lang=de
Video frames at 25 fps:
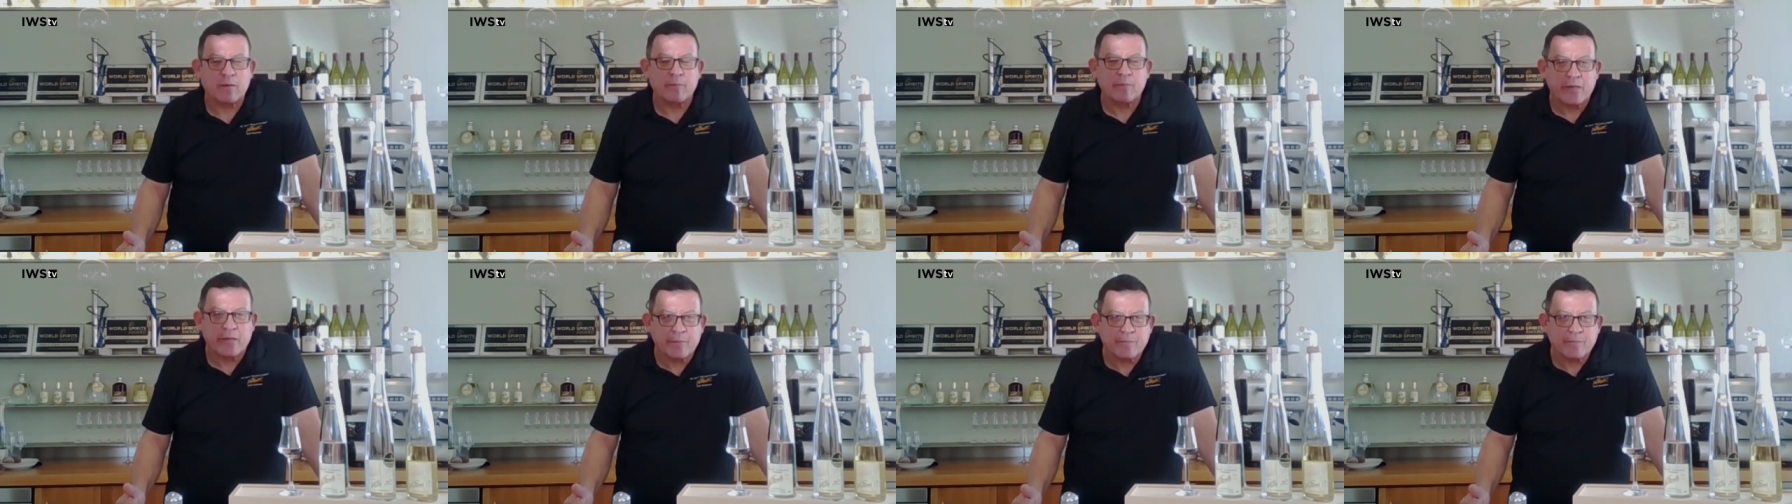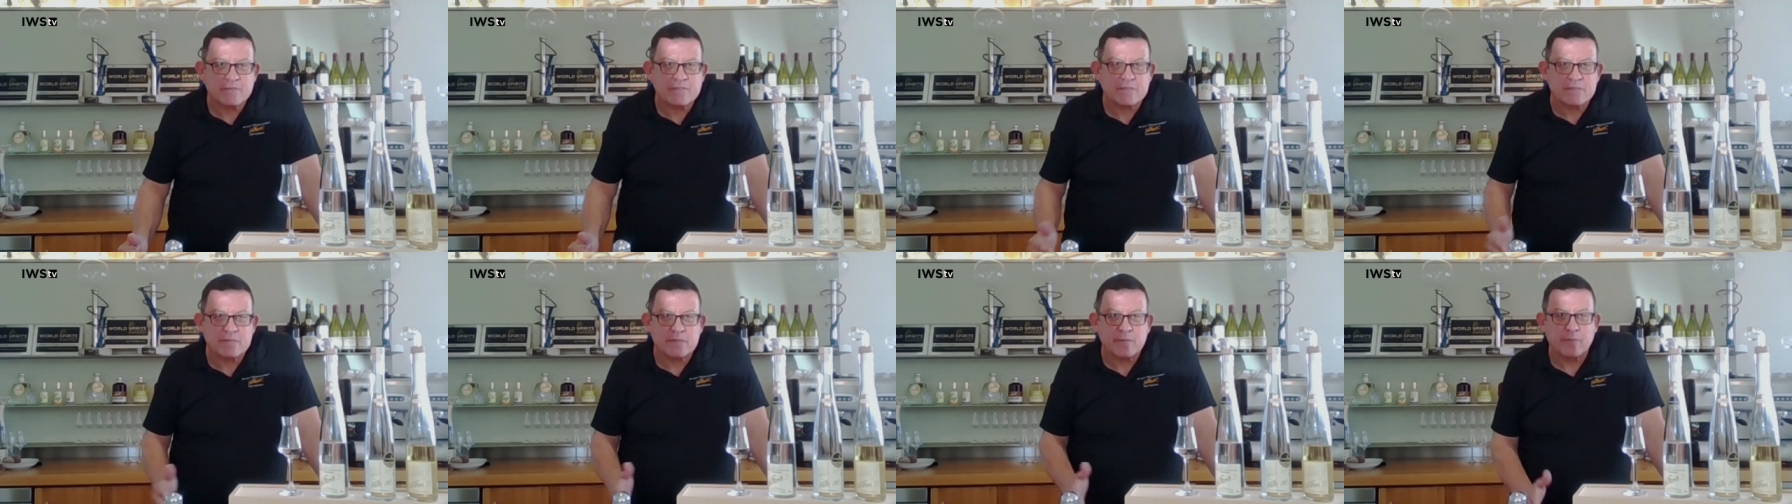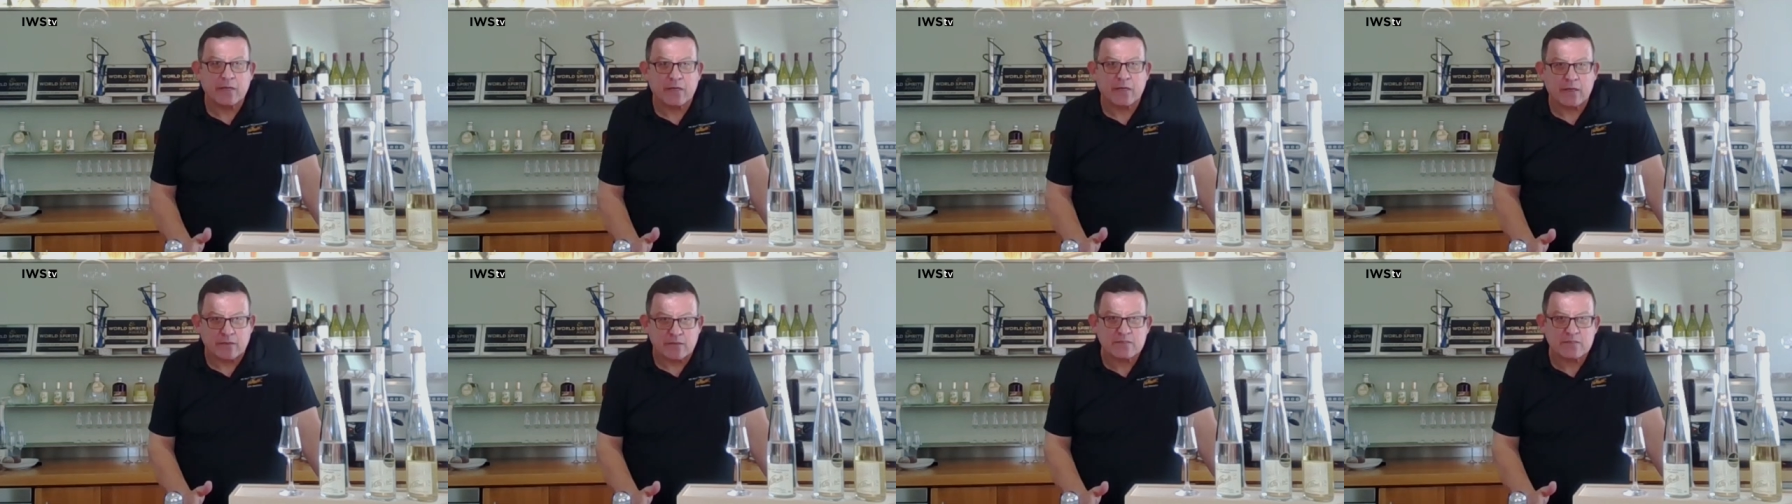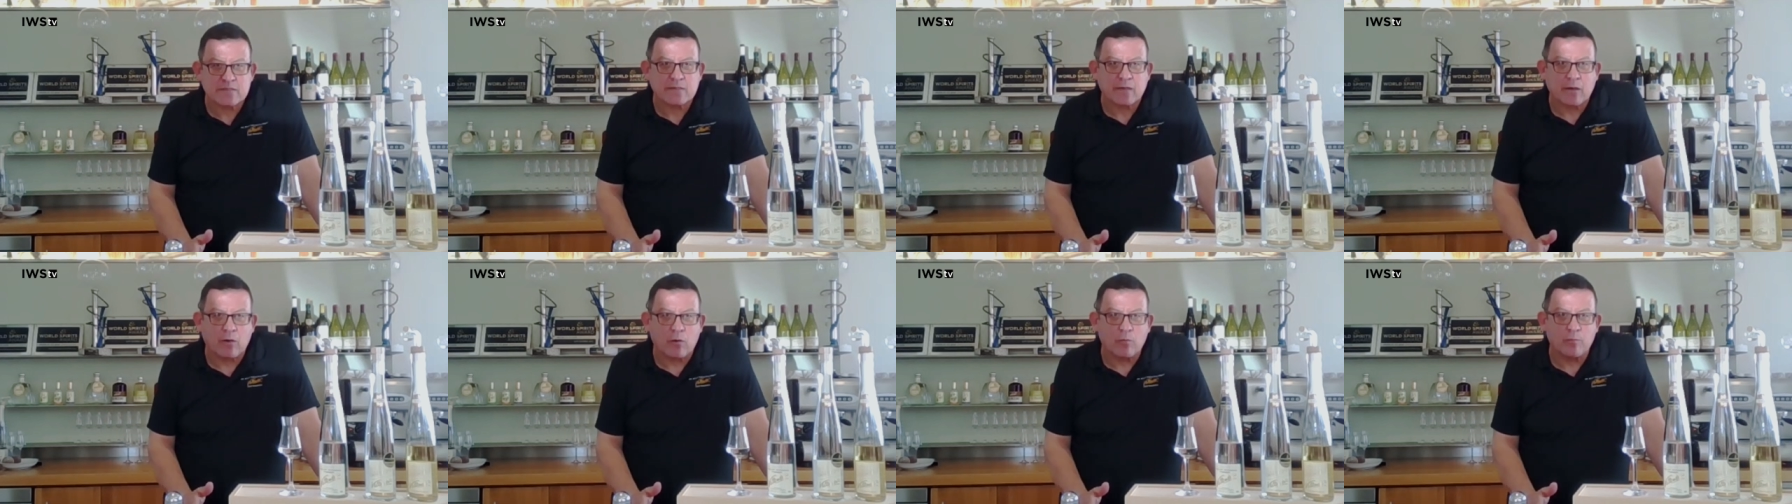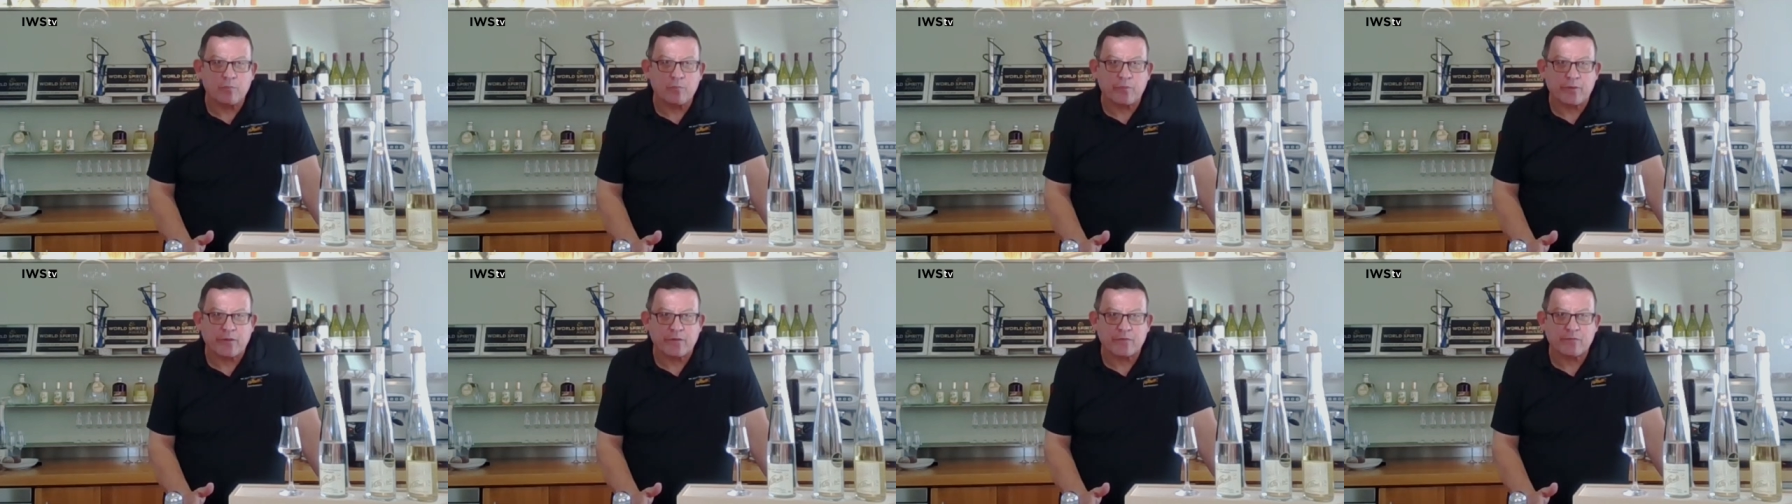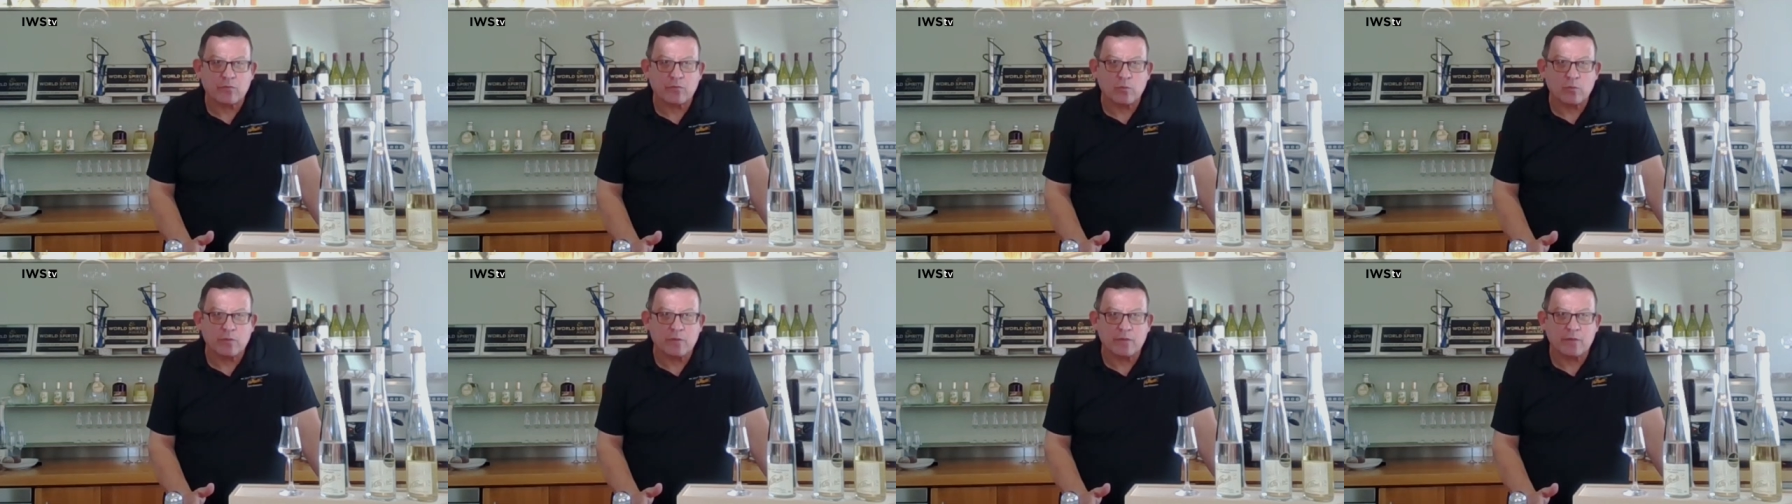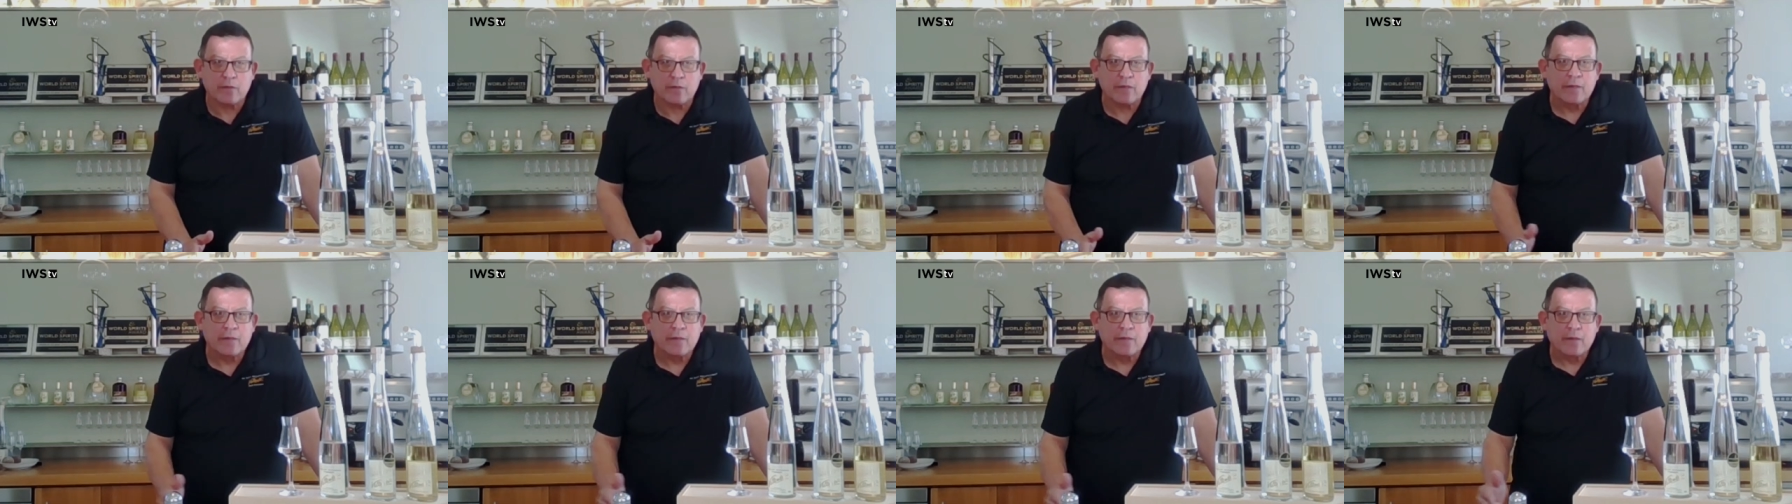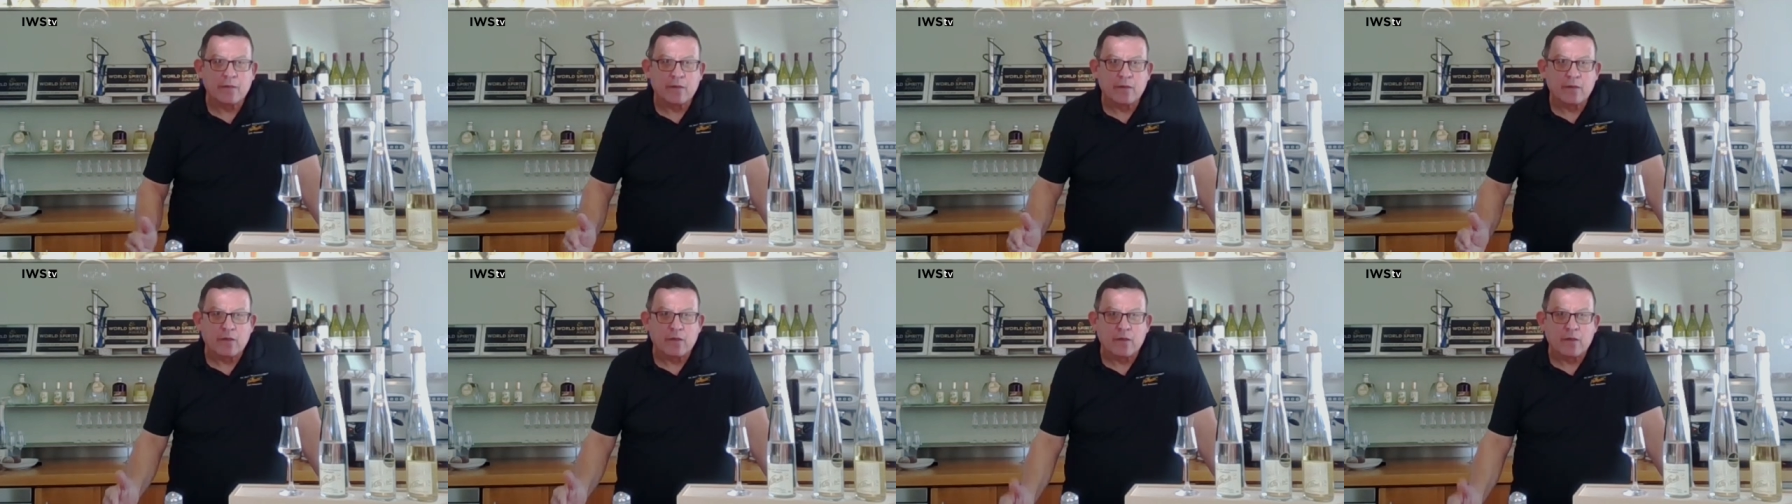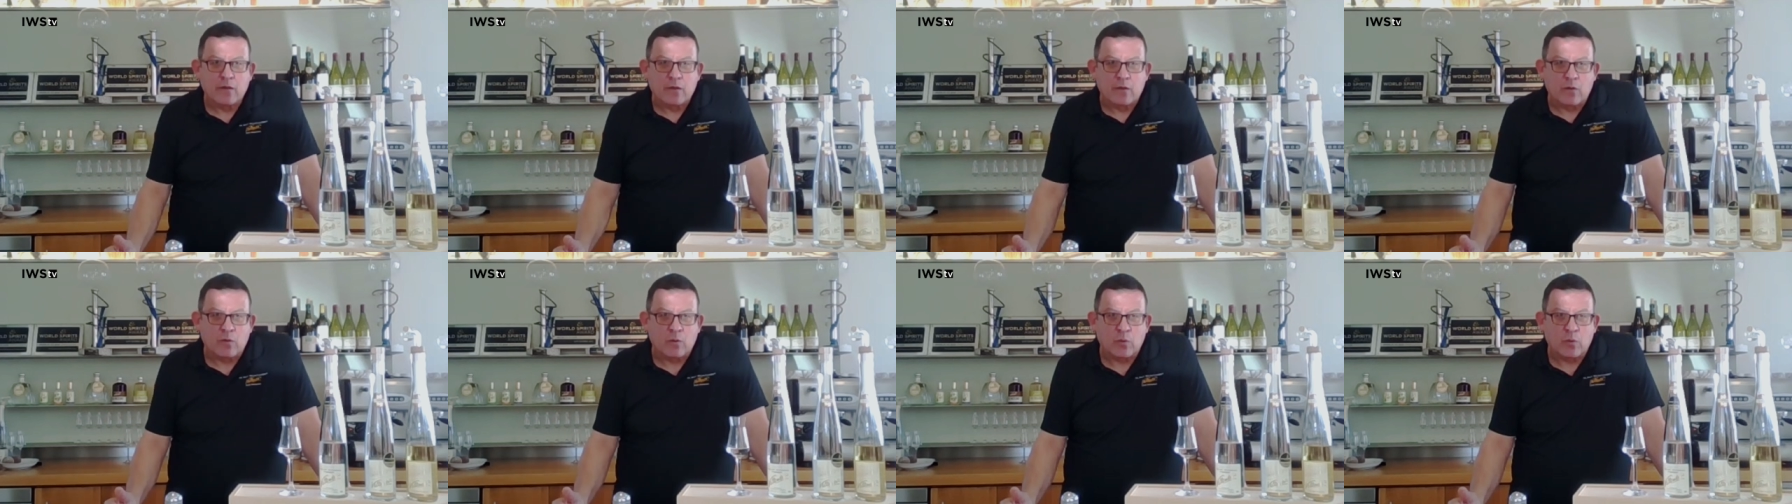Am liebsten sind mir ganz Traubenpressungen. Ja.